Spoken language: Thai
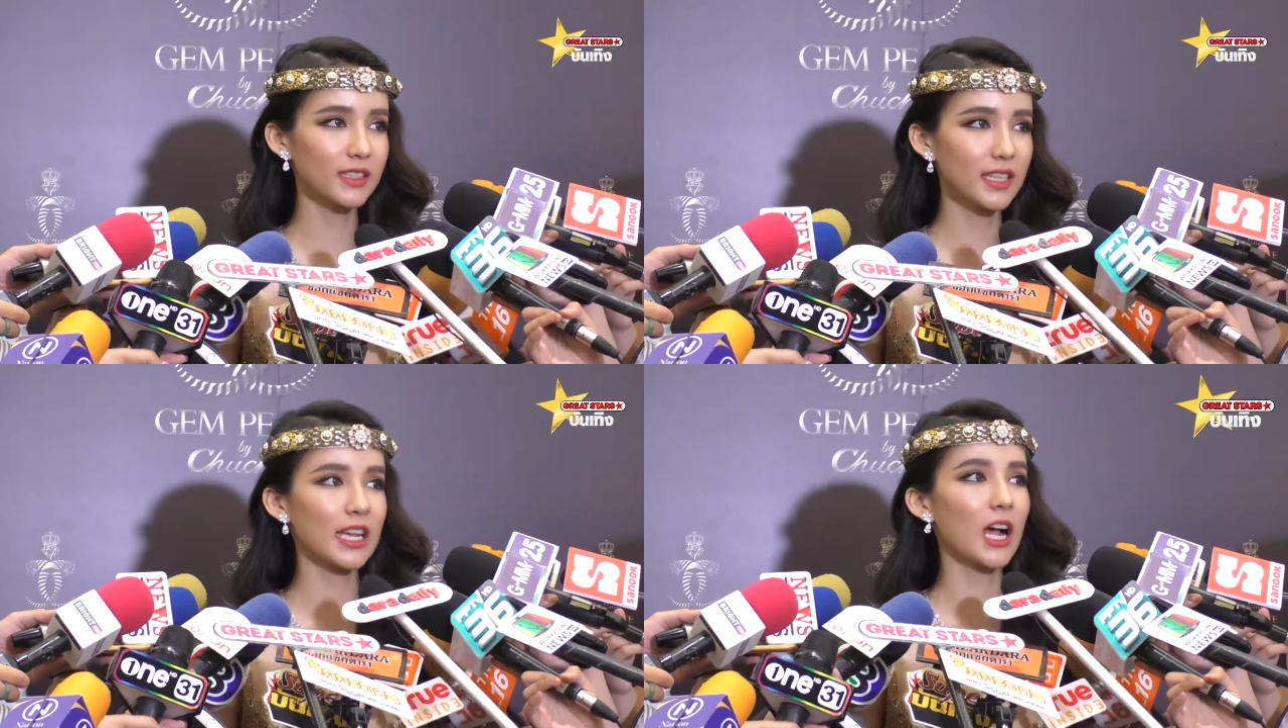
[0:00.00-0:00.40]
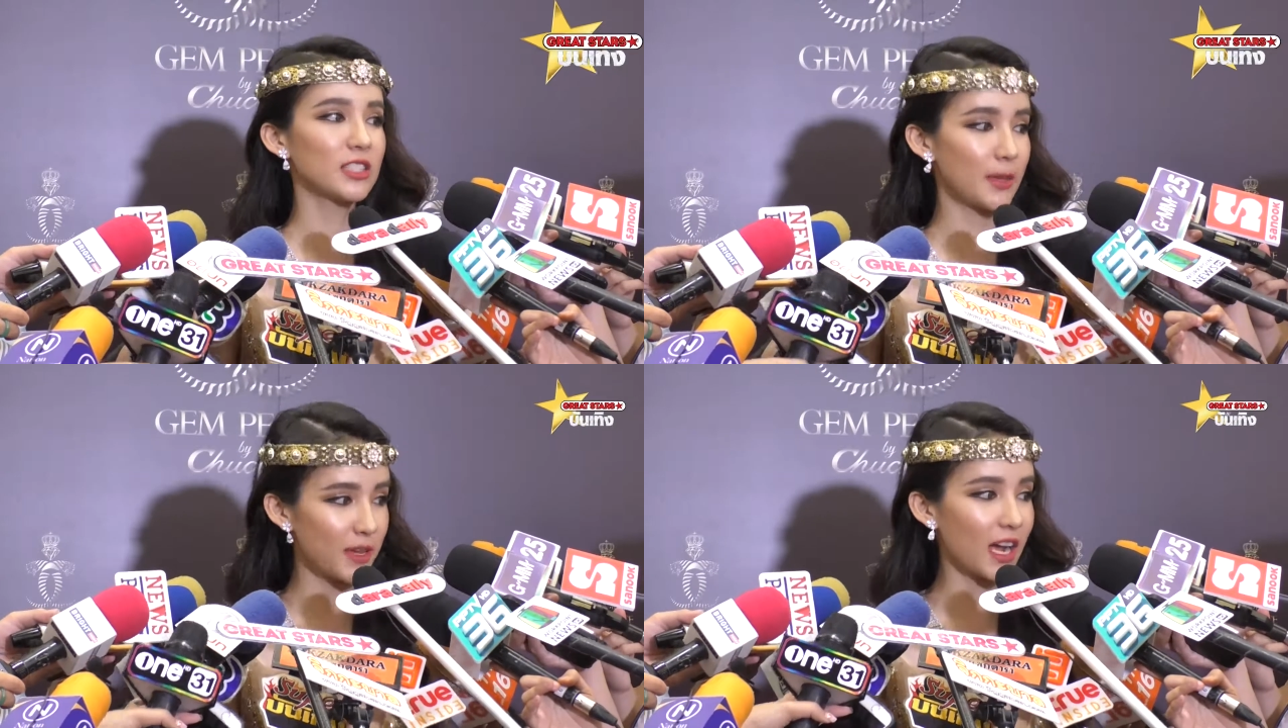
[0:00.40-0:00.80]
น่าจะเข้า
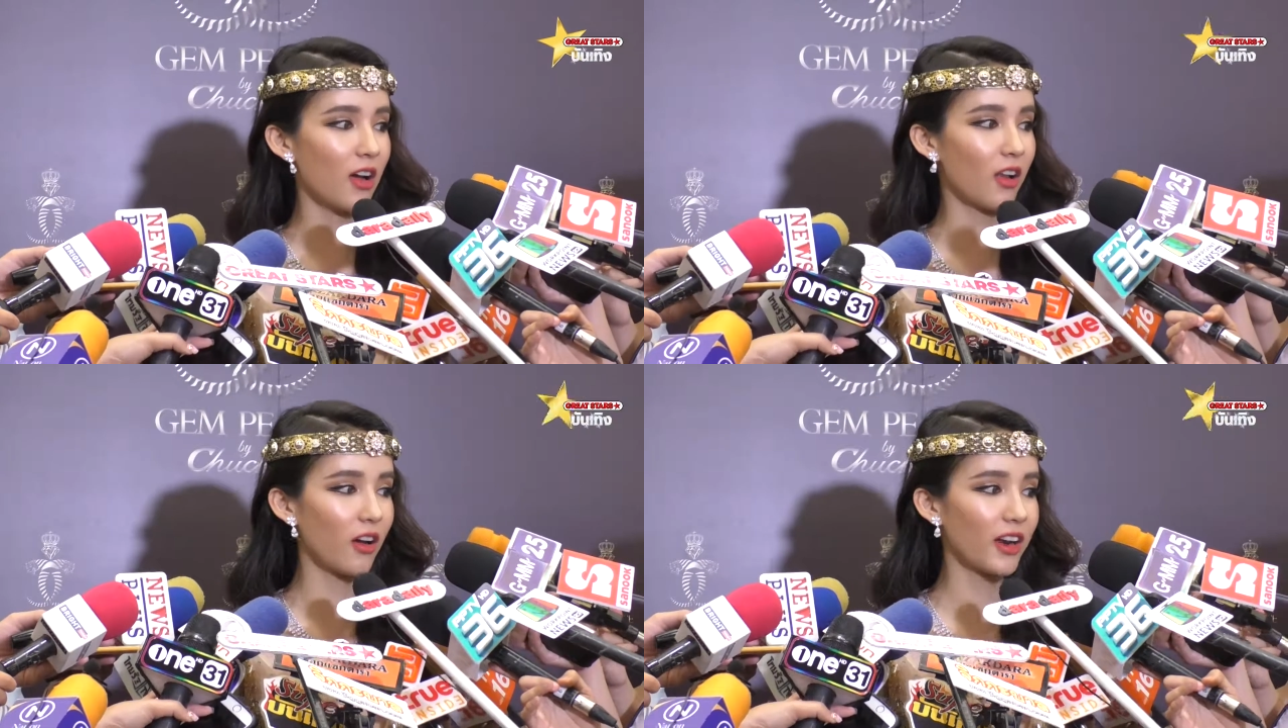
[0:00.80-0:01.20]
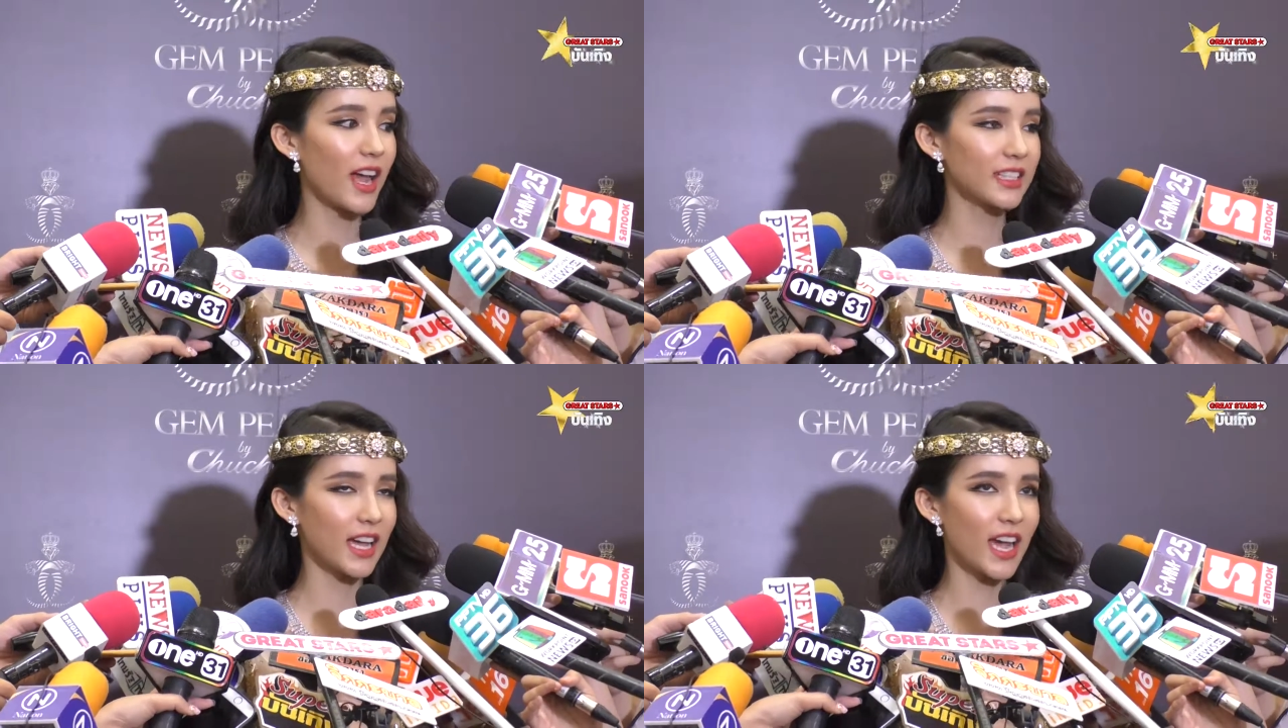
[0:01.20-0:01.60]
ใจพี่เขาแล้วก็
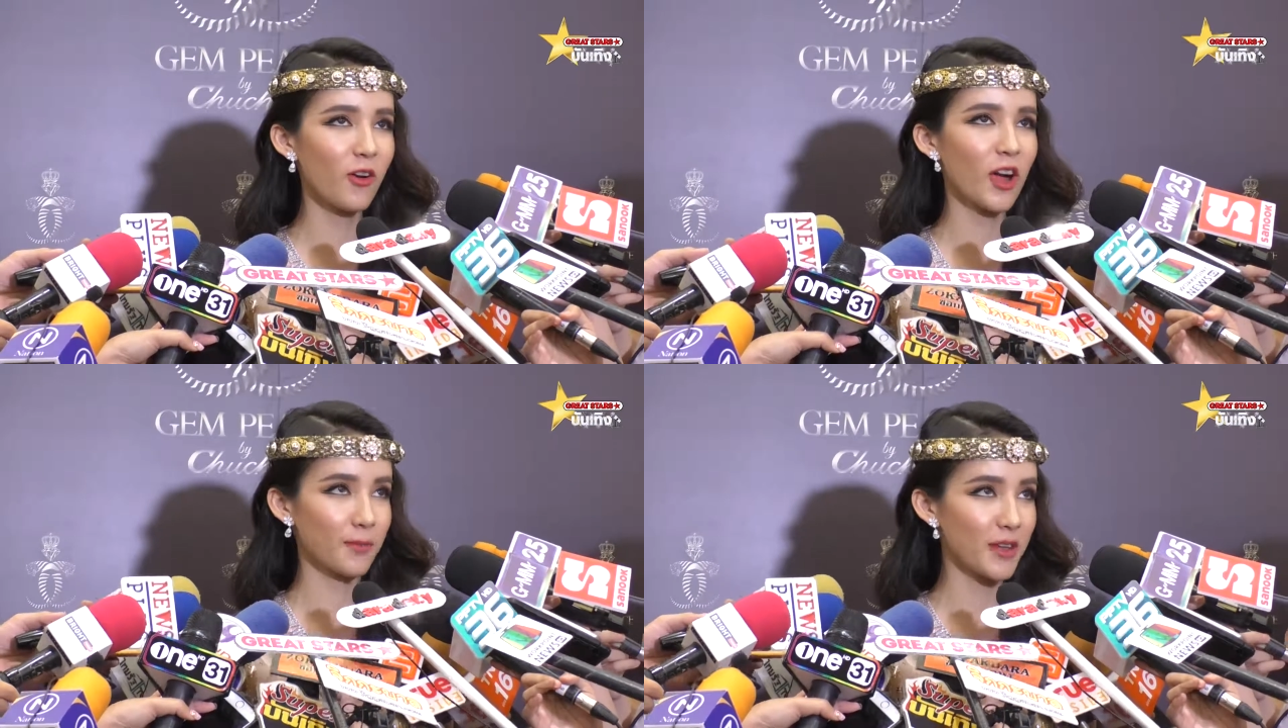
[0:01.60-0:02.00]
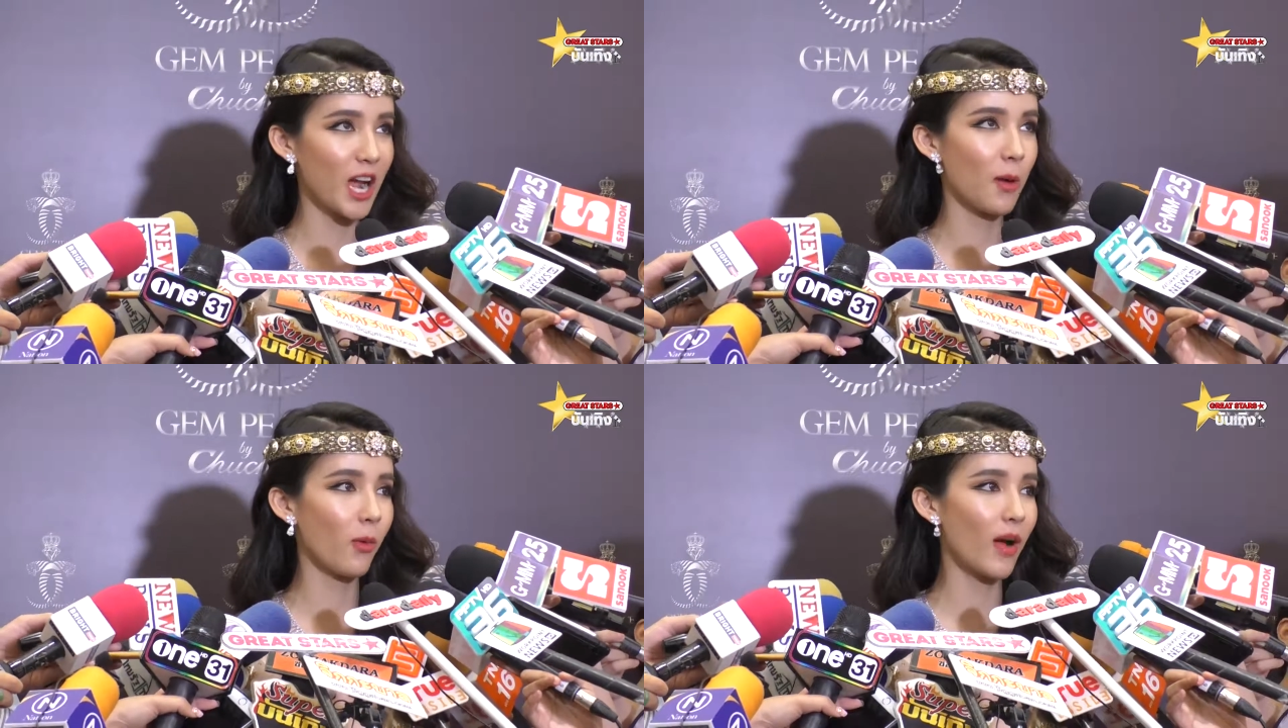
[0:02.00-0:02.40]
น่าจะให้โอกาสพี่
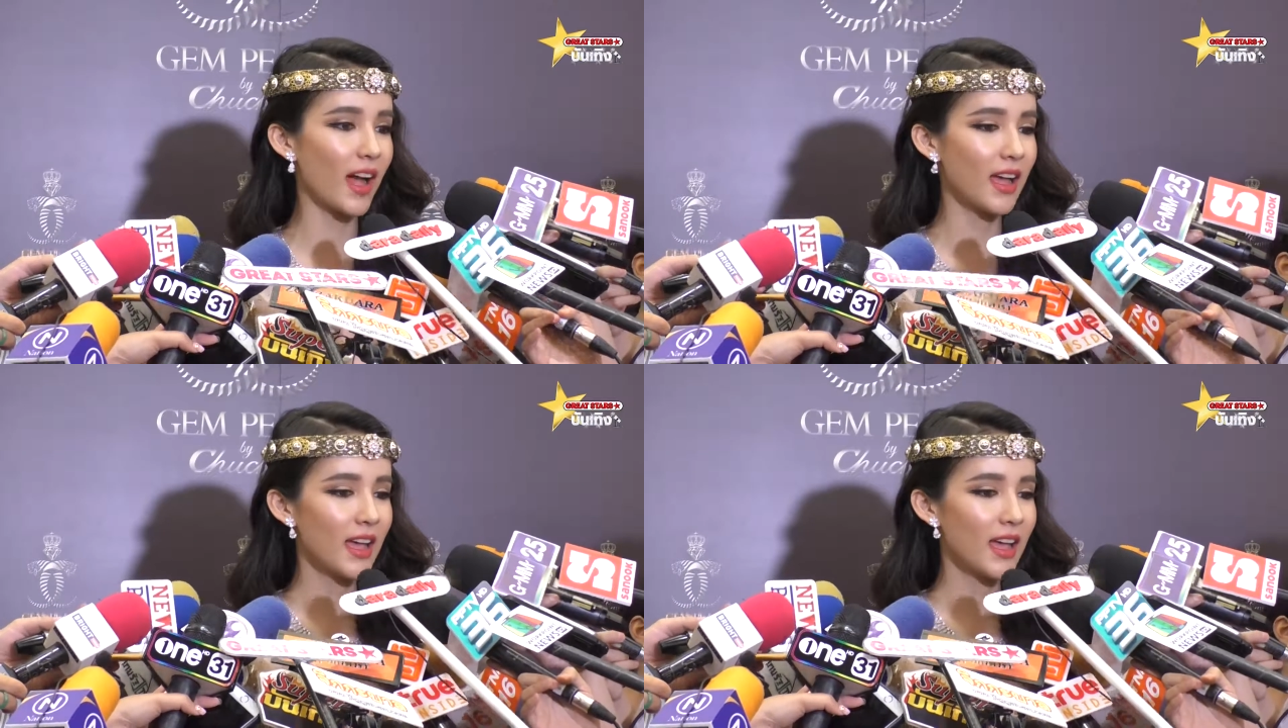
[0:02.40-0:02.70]
เขาเพราะว่า